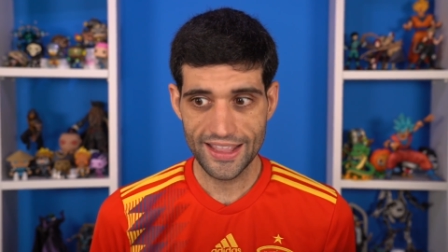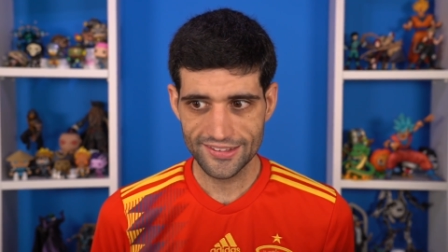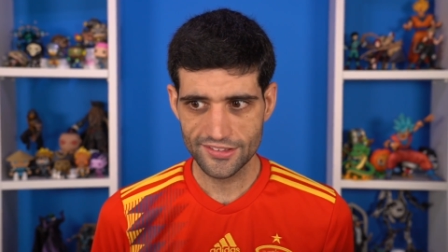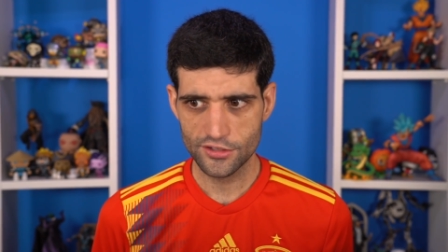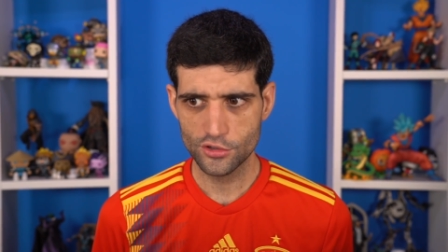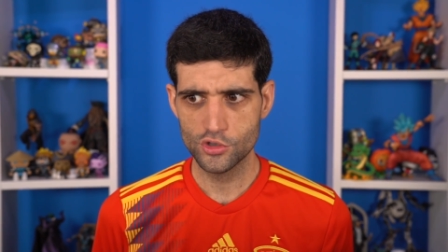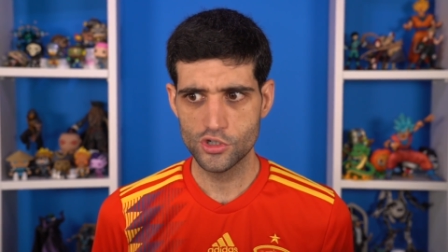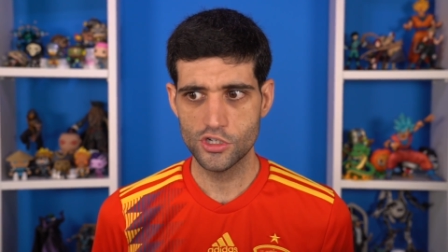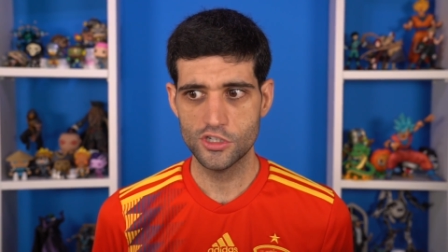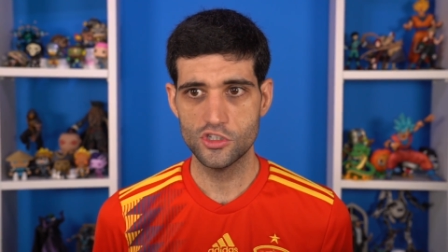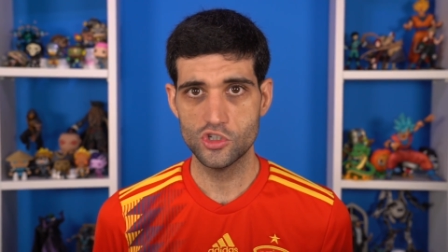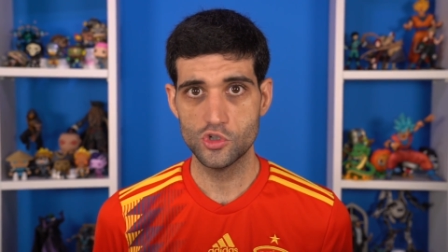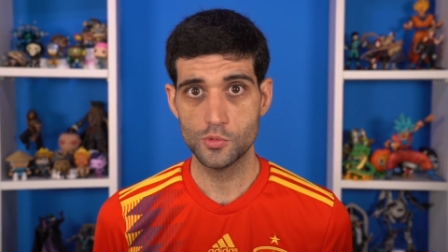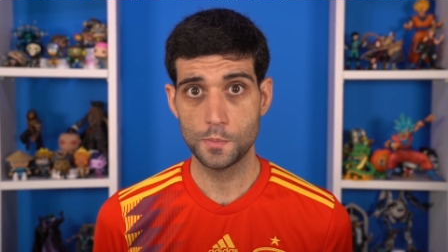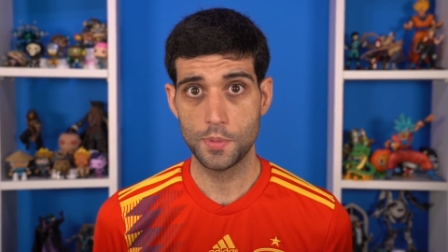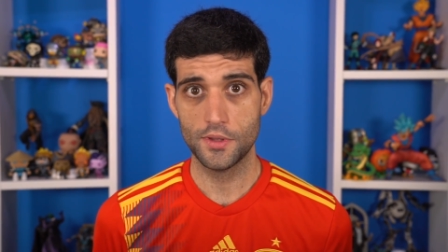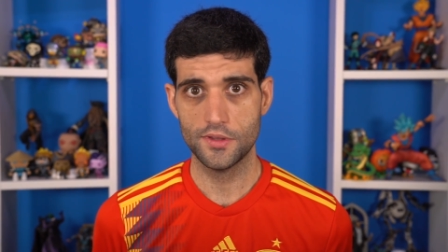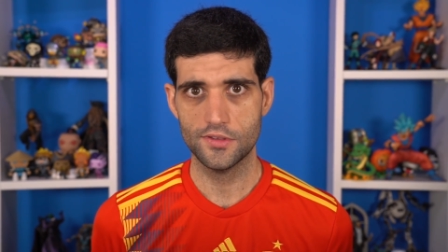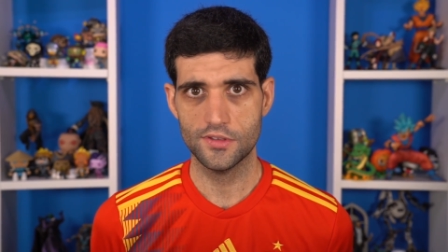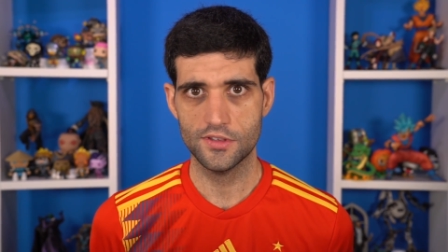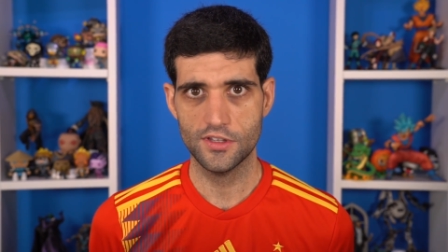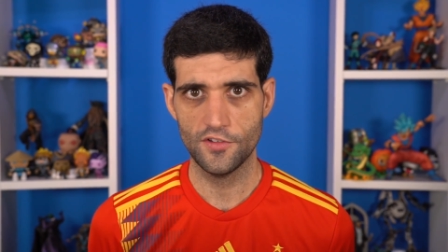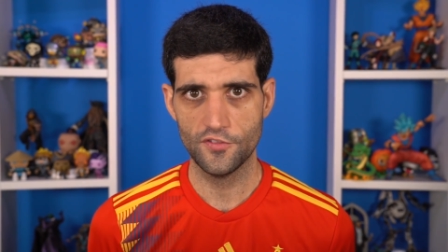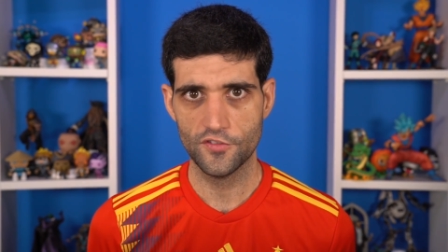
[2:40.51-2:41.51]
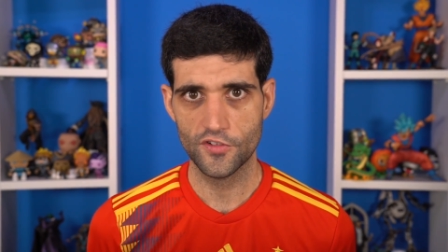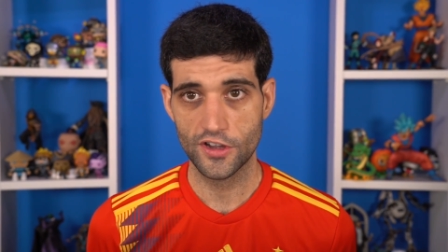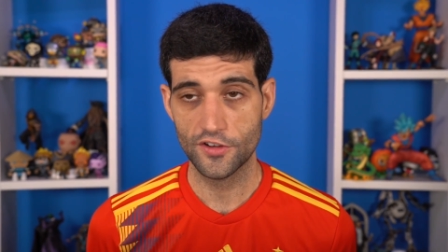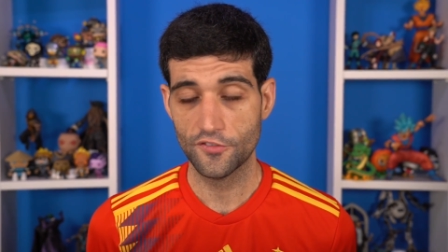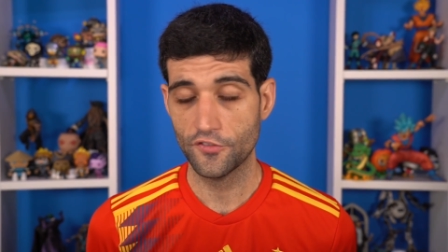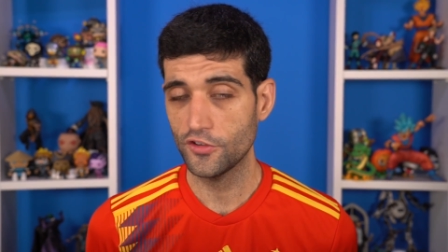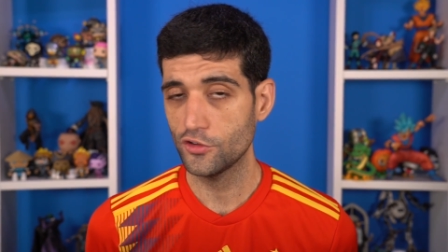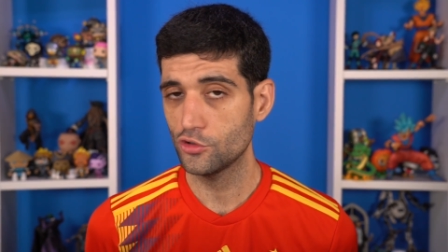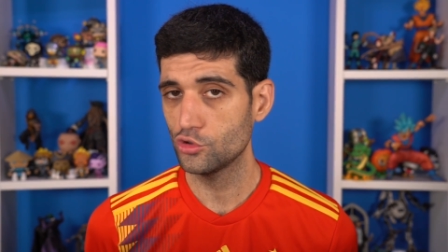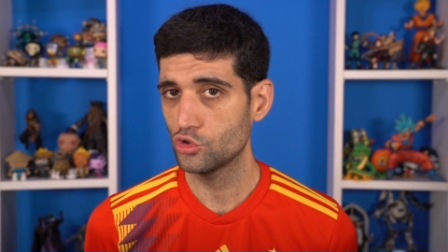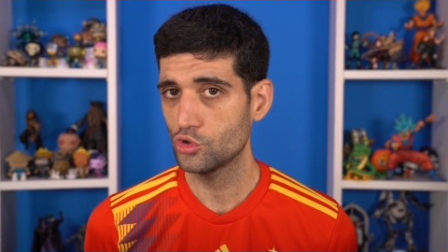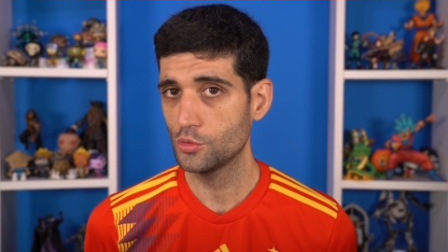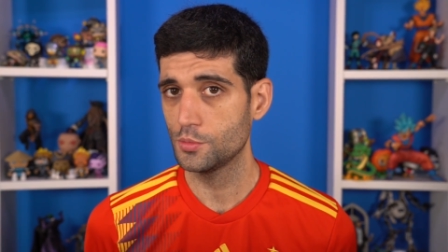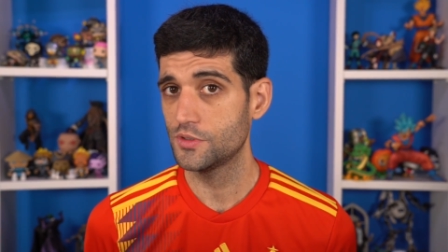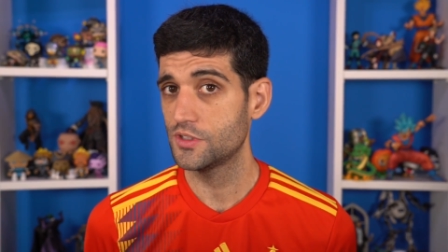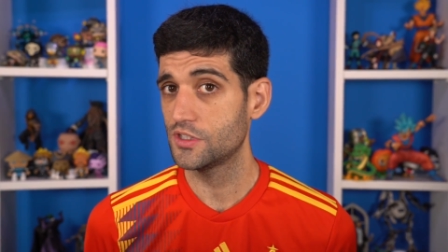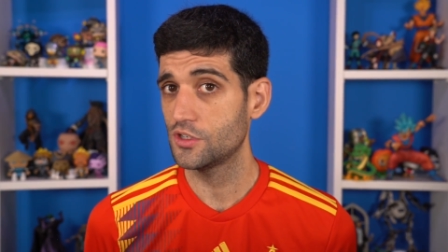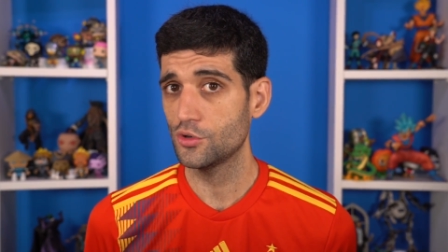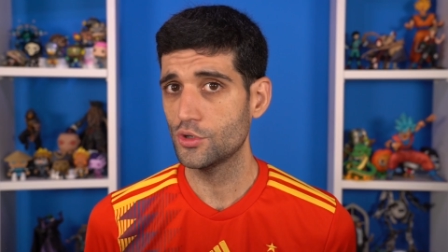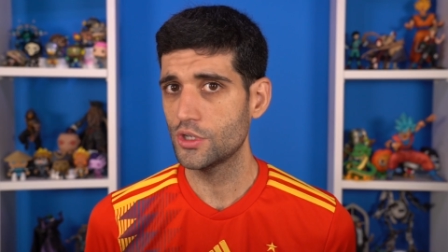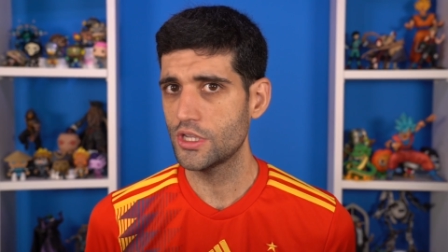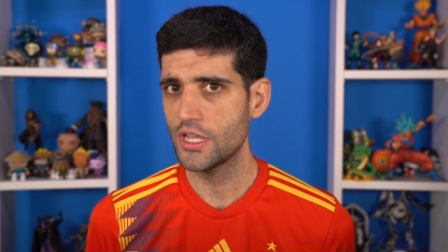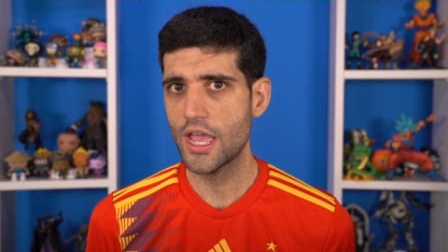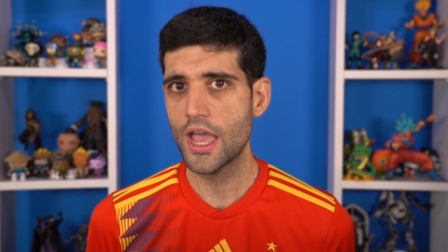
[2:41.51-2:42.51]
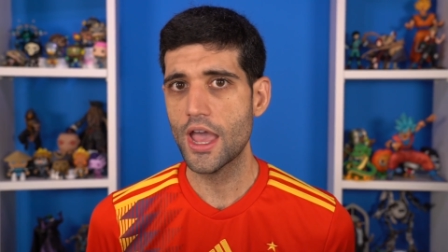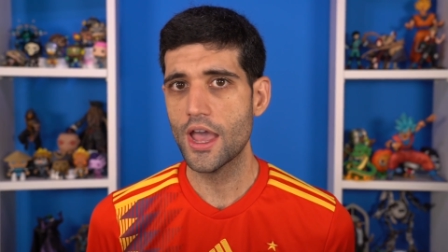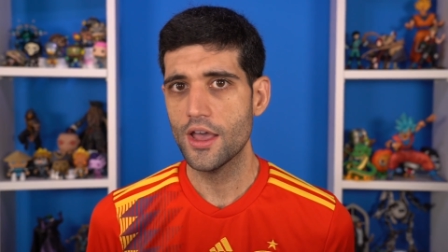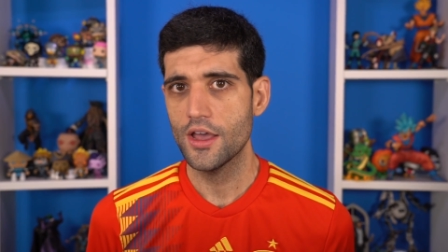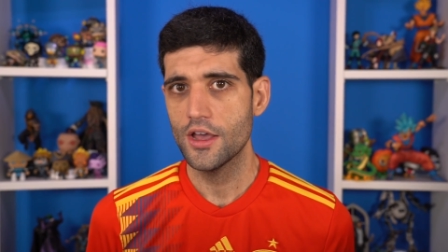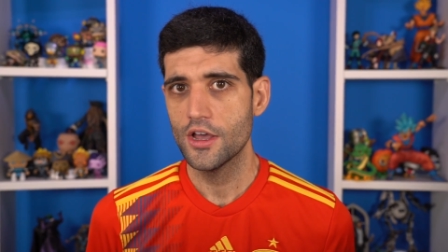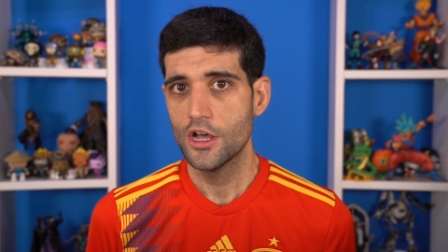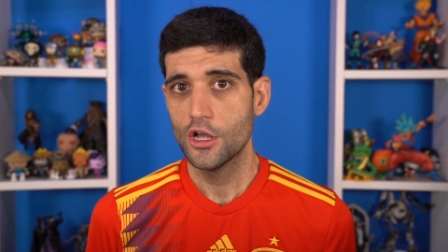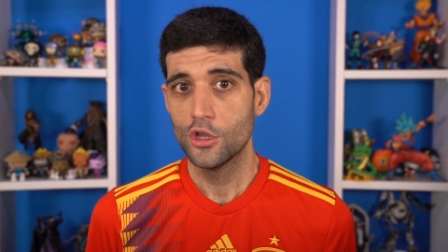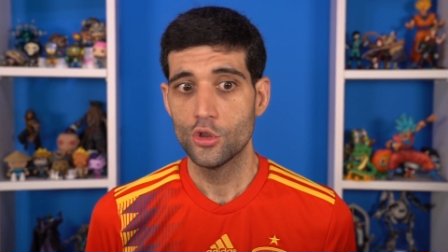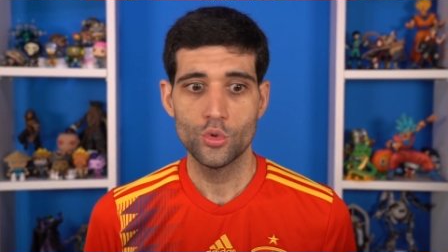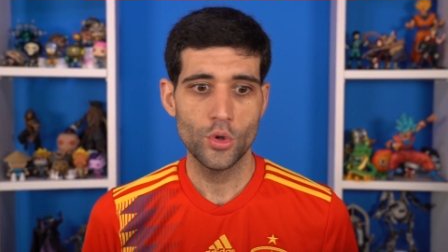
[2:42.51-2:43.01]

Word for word: Essa audiência específica que fez o YouTube ser o que é.